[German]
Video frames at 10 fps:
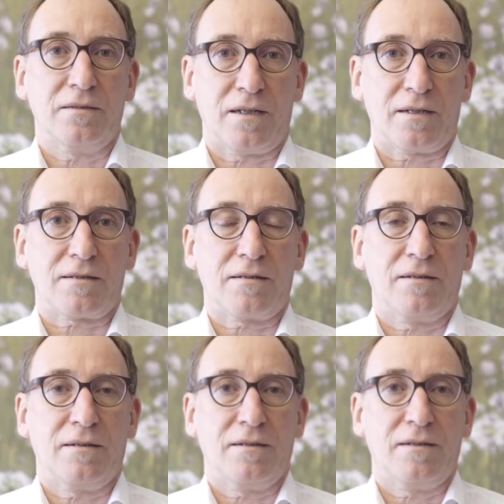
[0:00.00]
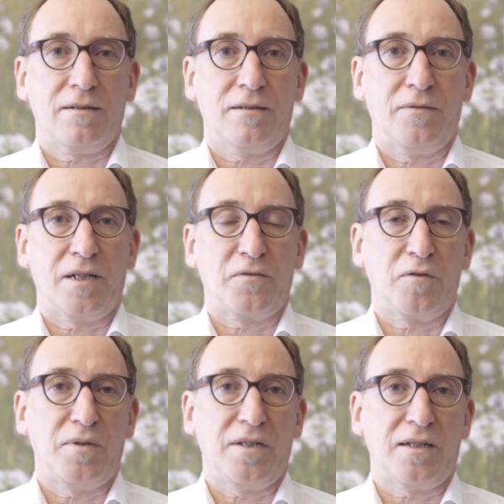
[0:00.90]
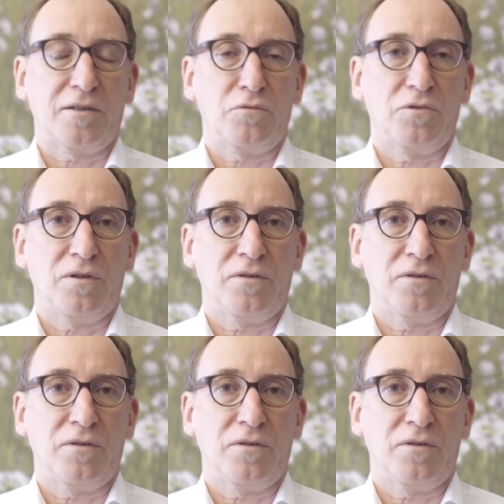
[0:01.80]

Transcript: Das wäre für mich ein Grund,